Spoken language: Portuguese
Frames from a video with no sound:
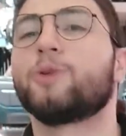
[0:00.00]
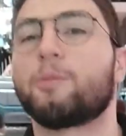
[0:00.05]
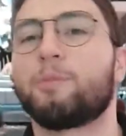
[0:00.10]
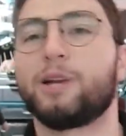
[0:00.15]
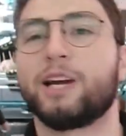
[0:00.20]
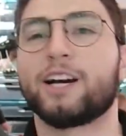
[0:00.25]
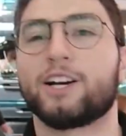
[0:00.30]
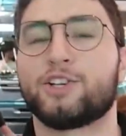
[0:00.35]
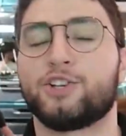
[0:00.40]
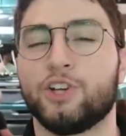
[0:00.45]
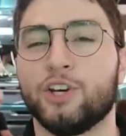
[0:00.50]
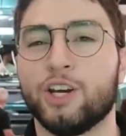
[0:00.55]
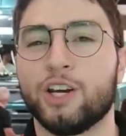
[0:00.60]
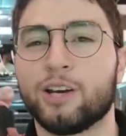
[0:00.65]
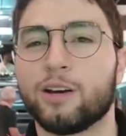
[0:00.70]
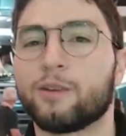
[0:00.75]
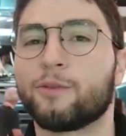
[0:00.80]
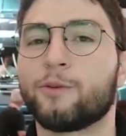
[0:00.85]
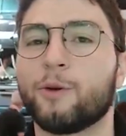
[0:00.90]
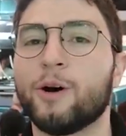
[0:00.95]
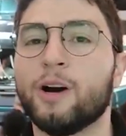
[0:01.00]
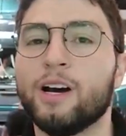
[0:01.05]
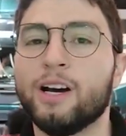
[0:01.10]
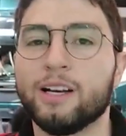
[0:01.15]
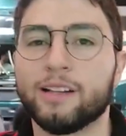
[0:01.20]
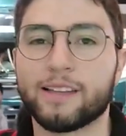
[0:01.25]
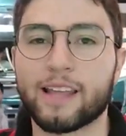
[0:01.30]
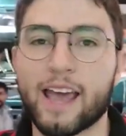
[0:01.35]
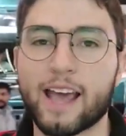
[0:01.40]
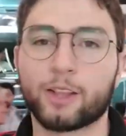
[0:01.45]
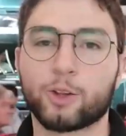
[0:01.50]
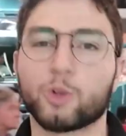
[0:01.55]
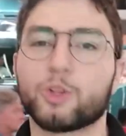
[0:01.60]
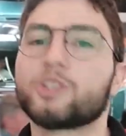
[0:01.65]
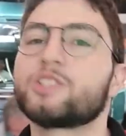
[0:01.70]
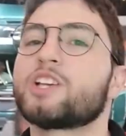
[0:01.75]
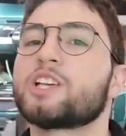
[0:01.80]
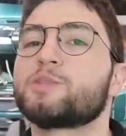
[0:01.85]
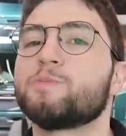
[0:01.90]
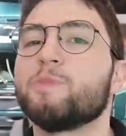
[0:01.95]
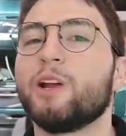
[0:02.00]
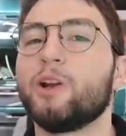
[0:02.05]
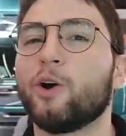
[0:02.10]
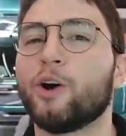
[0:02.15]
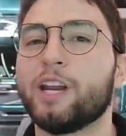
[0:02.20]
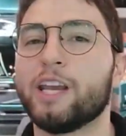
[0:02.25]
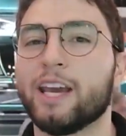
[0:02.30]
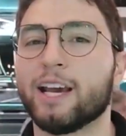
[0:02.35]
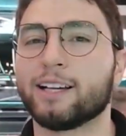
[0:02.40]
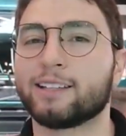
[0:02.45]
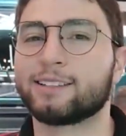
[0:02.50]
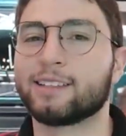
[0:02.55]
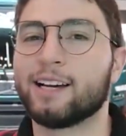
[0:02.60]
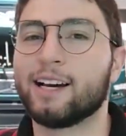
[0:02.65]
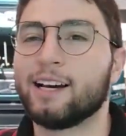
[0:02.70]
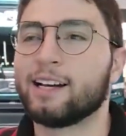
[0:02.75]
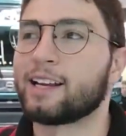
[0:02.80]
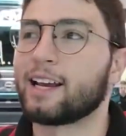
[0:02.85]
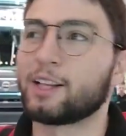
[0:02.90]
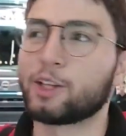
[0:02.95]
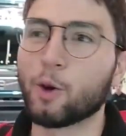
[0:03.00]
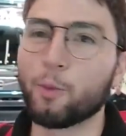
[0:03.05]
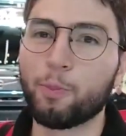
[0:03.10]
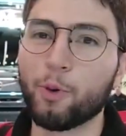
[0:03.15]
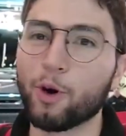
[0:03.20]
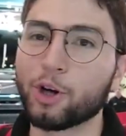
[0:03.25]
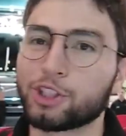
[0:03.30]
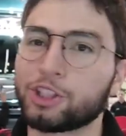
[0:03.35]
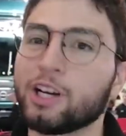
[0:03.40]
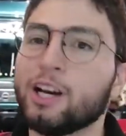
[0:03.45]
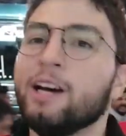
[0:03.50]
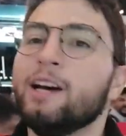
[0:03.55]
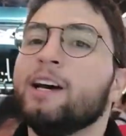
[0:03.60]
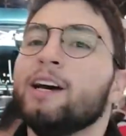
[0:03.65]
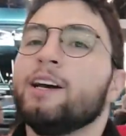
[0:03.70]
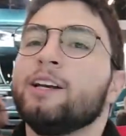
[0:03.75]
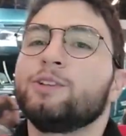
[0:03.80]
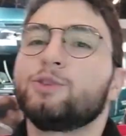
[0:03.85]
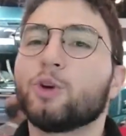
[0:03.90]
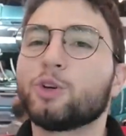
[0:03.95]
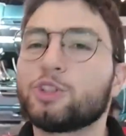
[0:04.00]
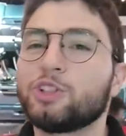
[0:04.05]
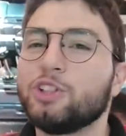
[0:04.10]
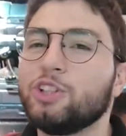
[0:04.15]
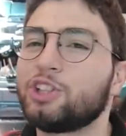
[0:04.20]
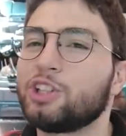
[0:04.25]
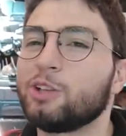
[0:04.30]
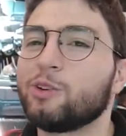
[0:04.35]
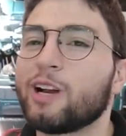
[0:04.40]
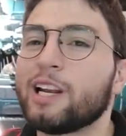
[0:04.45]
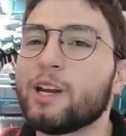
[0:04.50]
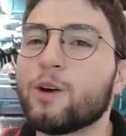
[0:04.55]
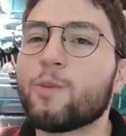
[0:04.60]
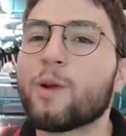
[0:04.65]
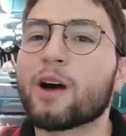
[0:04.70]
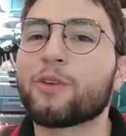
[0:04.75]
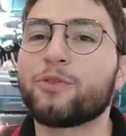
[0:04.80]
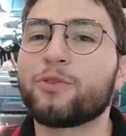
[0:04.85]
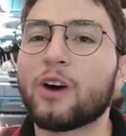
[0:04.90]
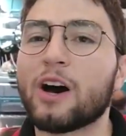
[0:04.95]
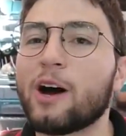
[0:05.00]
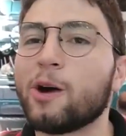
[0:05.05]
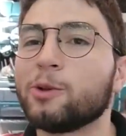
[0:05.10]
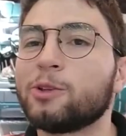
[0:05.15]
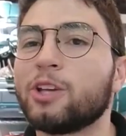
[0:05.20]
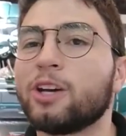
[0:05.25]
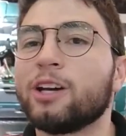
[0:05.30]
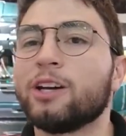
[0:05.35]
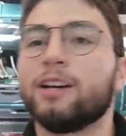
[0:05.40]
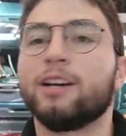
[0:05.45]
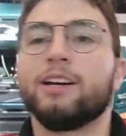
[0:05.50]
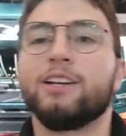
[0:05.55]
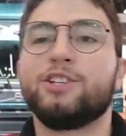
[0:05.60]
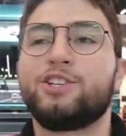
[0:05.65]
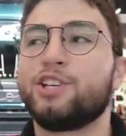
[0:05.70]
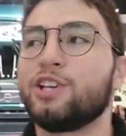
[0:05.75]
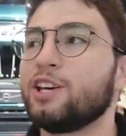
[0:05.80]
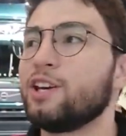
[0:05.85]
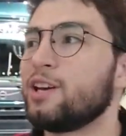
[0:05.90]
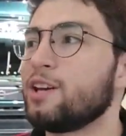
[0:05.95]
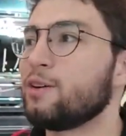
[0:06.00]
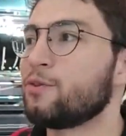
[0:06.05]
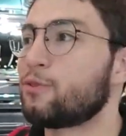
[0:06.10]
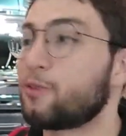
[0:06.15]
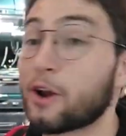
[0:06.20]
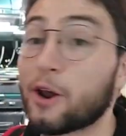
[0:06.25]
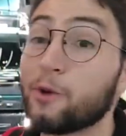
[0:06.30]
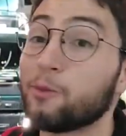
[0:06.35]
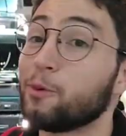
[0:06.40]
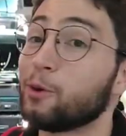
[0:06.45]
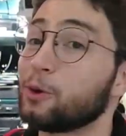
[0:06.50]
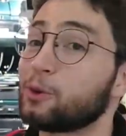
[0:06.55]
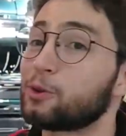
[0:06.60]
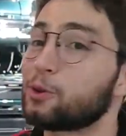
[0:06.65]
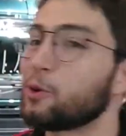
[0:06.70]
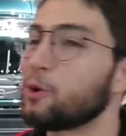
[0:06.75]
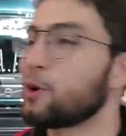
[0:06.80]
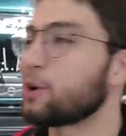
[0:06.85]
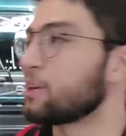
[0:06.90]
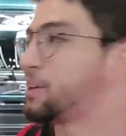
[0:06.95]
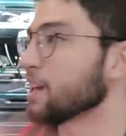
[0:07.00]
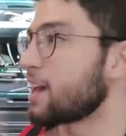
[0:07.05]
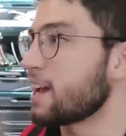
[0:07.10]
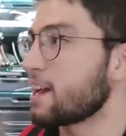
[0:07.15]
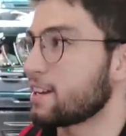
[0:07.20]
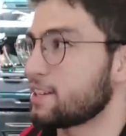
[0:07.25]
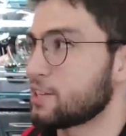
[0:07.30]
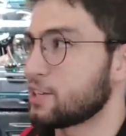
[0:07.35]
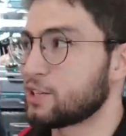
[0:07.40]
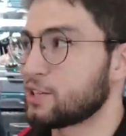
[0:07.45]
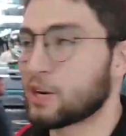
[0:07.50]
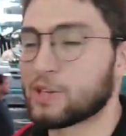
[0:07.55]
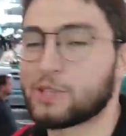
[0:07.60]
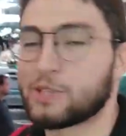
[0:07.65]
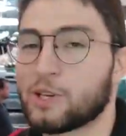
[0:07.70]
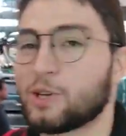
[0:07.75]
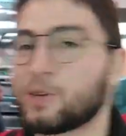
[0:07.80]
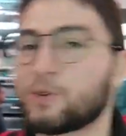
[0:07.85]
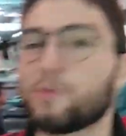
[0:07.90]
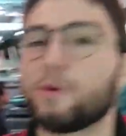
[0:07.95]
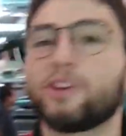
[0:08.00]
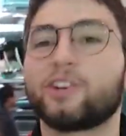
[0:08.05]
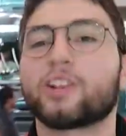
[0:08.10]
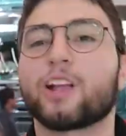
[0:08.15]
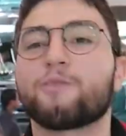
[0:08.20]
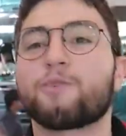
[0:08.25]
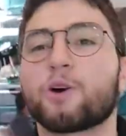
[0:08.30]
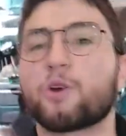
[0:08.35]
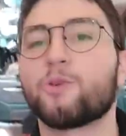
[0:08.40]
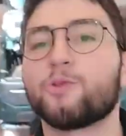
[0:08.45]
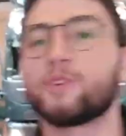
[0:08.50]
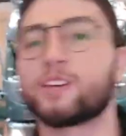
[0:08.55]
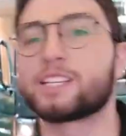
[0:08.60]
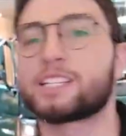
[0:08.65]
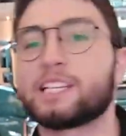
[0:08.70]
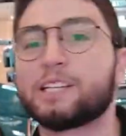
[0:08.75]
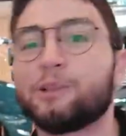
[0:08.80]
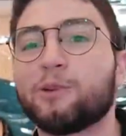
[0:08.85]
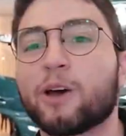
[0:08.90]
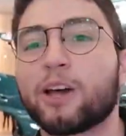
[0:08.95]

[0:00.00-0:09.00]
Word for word: no aplicativo, né? Todas as melhorias. Então, poxa, tô sentindo ali uma falta de freio motor, né? A gente recentemente estava conversando